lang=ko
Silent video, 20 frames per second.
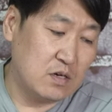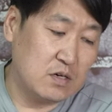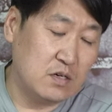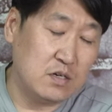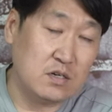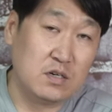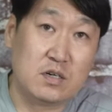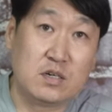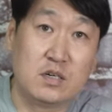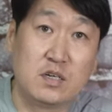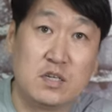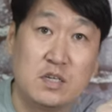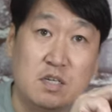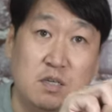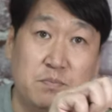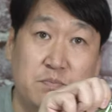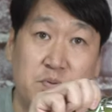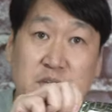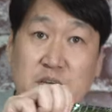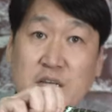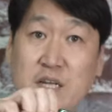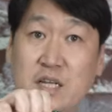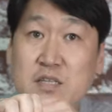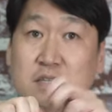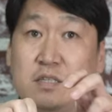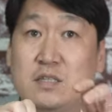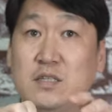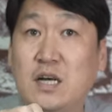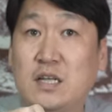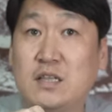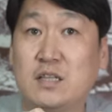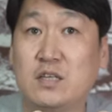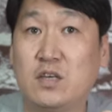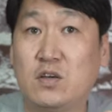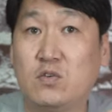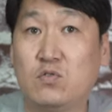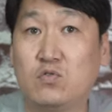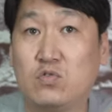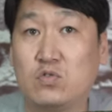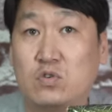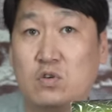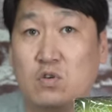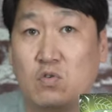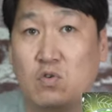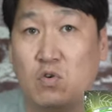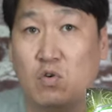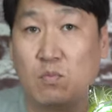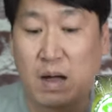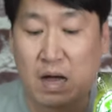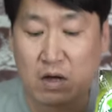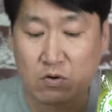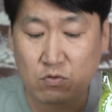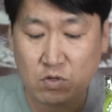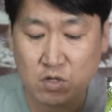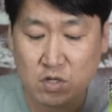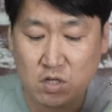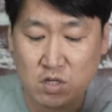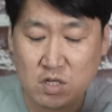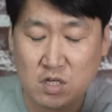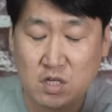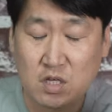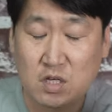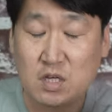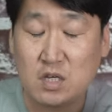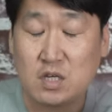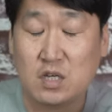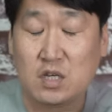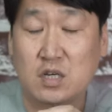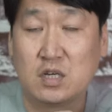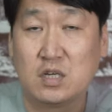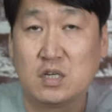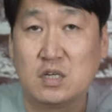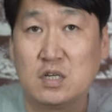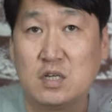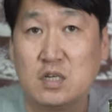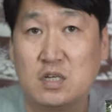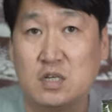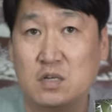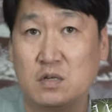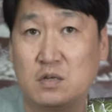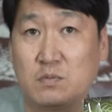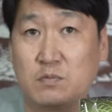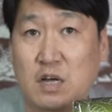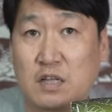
그, 이 BLS 같은 경우도 그렇고 마루이 그